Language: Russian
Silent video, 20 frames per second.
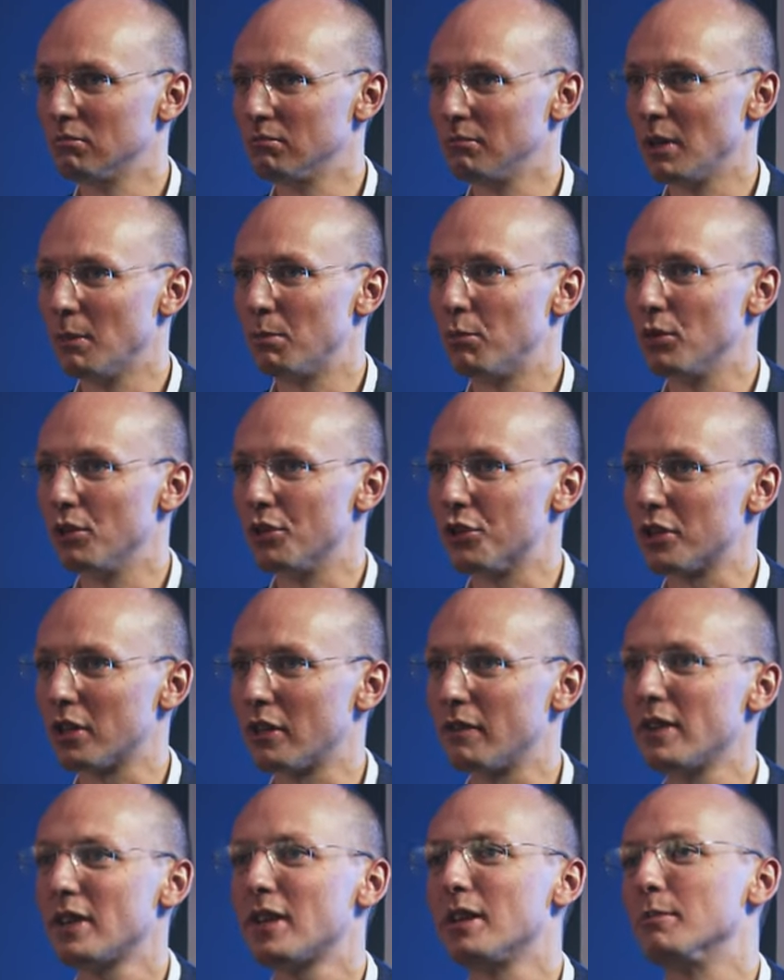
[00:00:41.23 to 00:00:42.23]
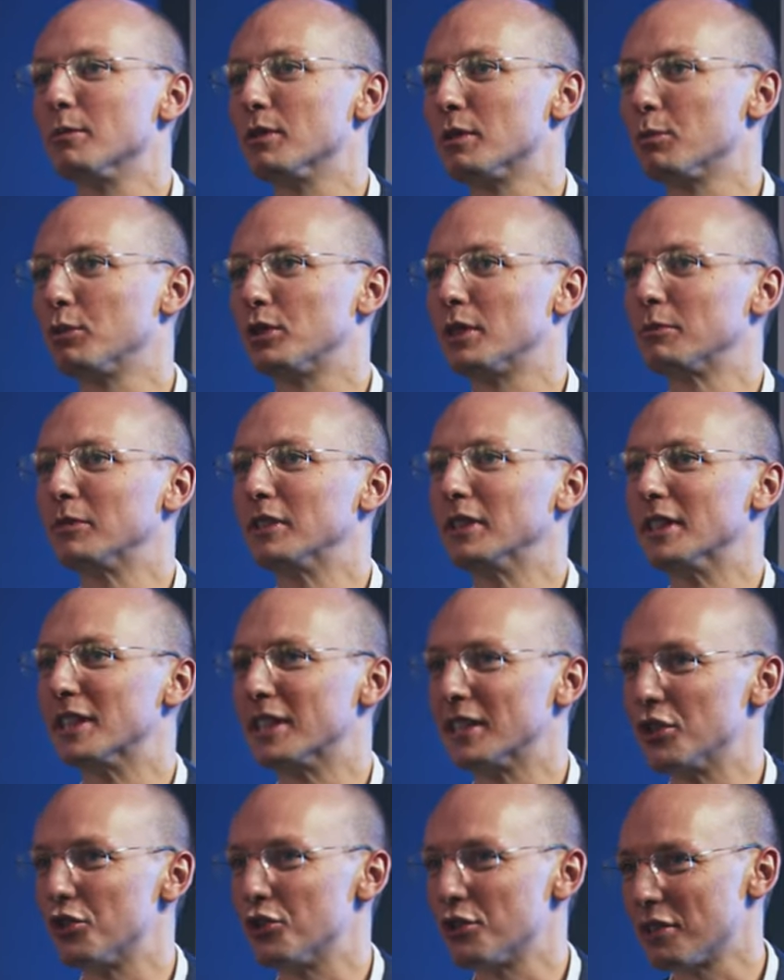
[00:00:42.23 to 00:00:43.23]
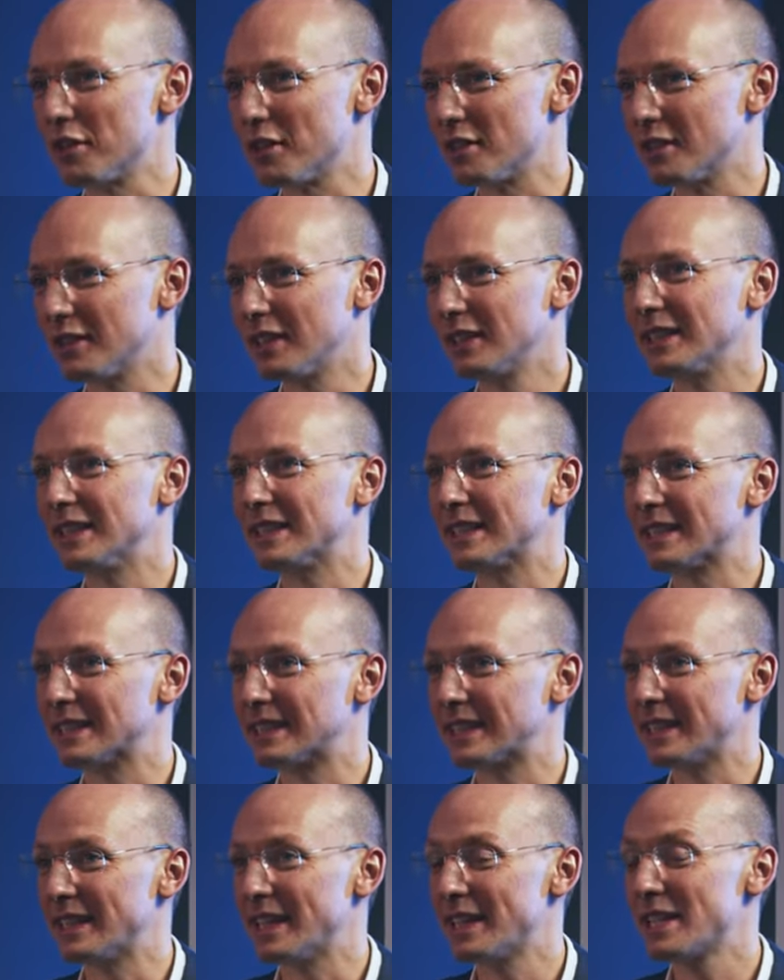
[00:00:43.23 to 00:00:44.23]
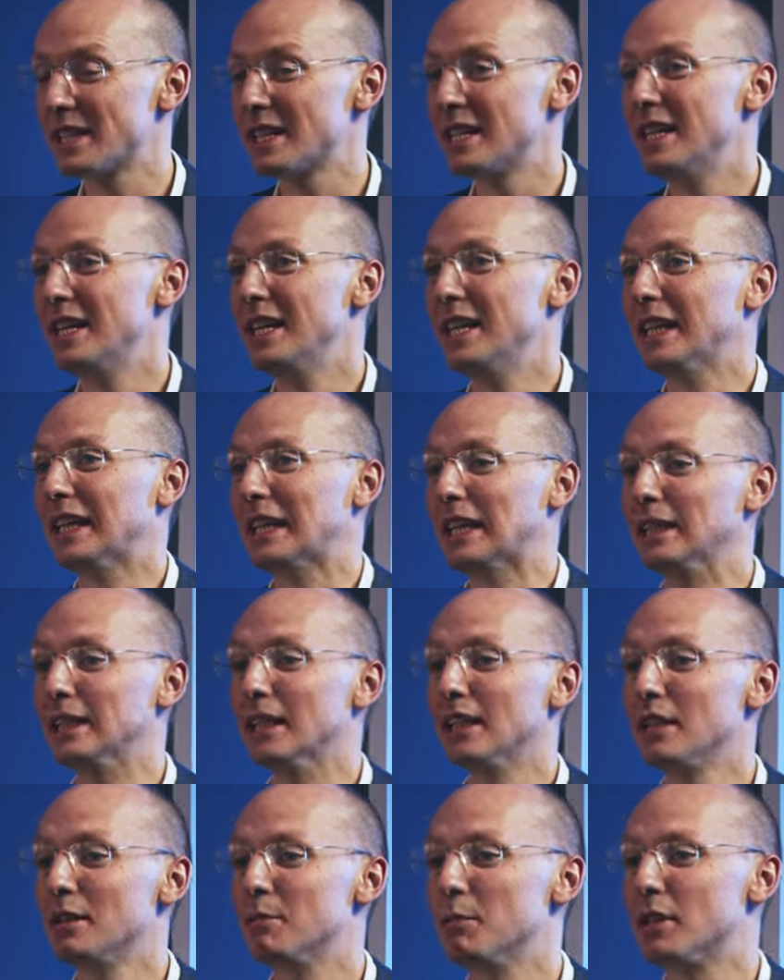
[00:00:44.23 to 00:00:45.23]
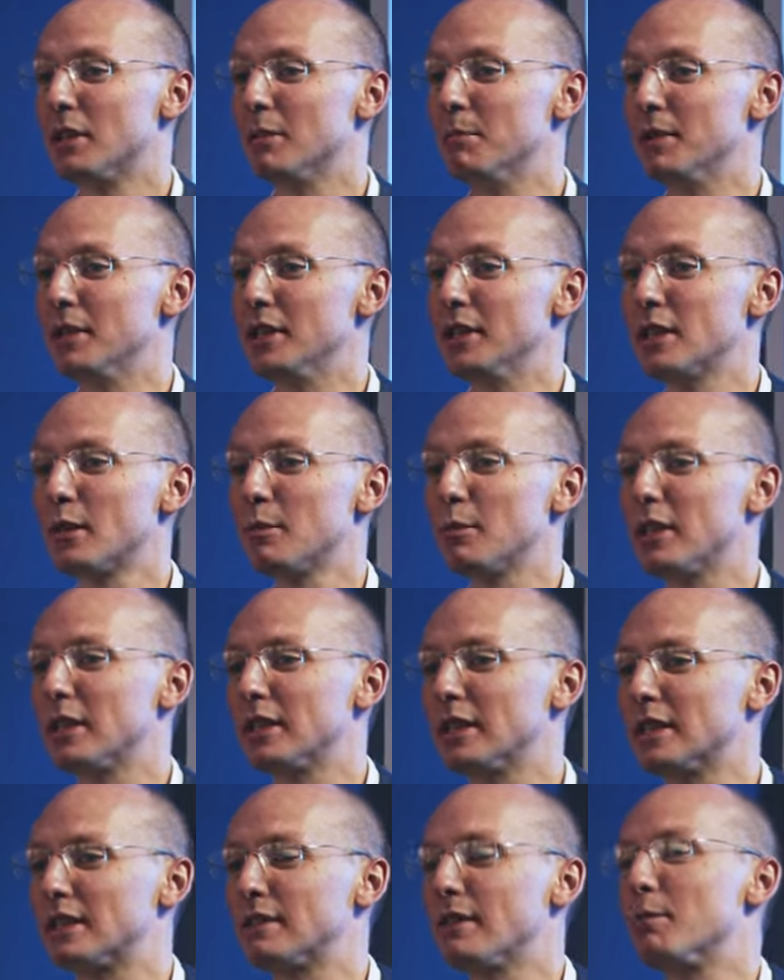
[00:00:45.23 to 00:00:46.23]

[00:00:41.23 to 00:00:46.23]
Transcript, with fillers: биополе человека, мы смотрим на энергетические тела, на их состояние. И далее мы комбинируем это с